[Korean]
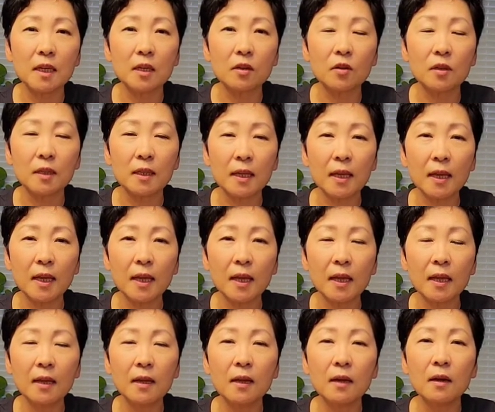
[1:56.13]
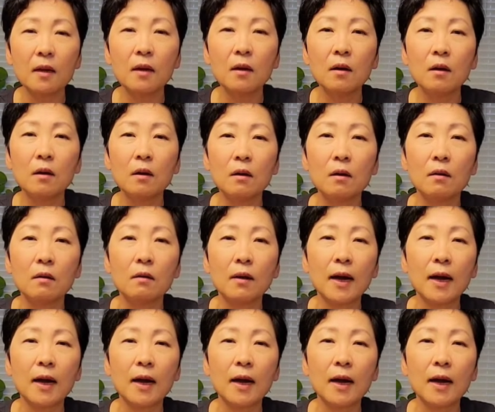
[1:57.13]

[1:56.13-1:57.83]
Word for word: 이럴 때 어,